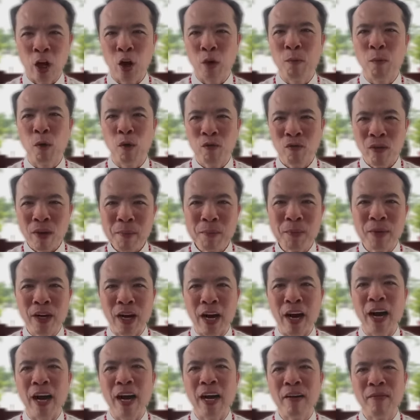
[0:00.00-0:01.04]
thầy còn một phép
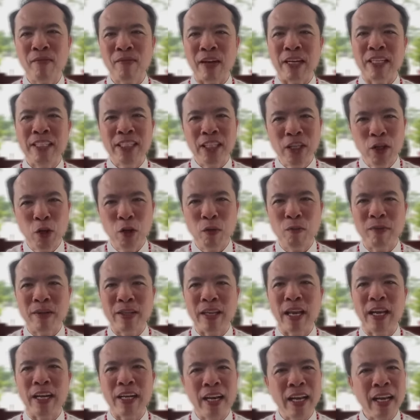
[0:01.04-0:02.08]
rửa phải chịu
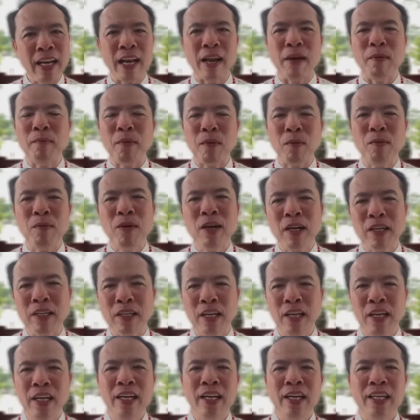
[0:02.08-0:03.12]
mà thầy rất là mong
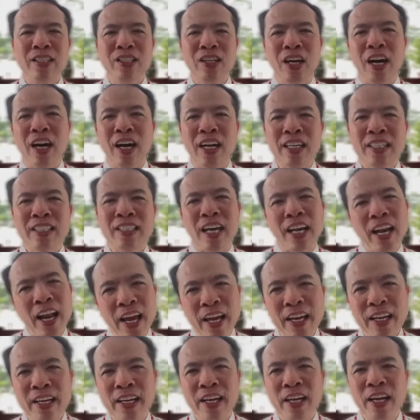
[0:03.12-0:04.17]
ước cái giờ ấy sẽ
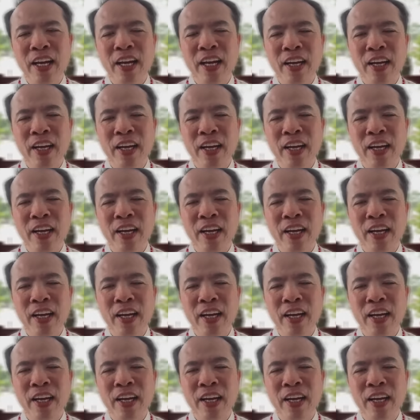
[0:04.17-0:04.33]
đến